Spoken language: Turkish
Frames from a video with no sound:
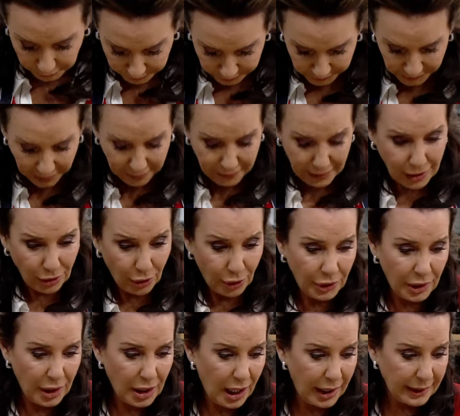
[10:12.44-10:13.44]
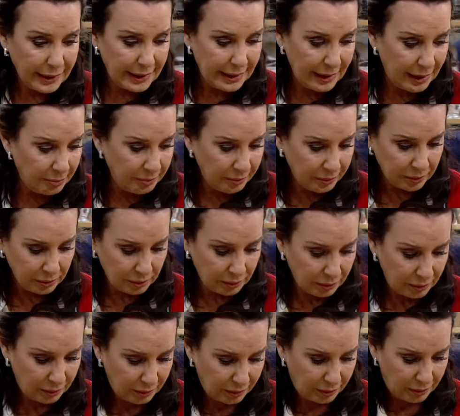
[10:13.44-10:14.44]
Evet onları attım.
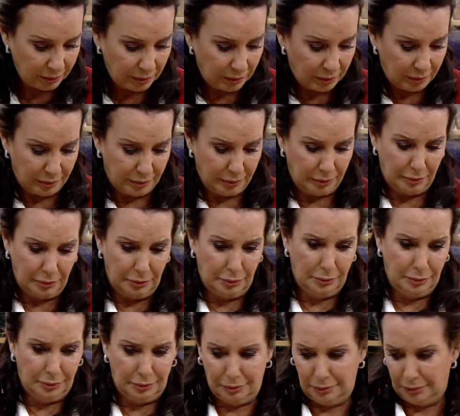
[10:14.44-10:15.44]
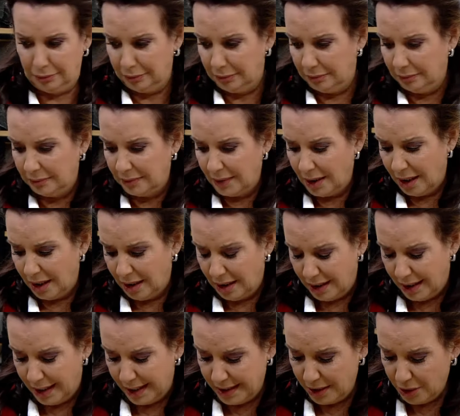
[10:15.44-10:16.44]
Aynen. E soğan da attınız mı içerisine?
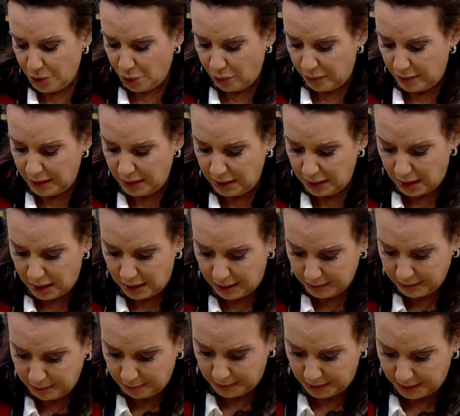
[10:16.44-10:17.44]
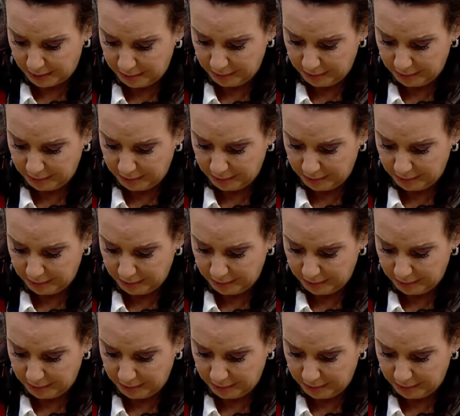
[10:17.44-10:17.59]
Hayır soğanı daha atmadım.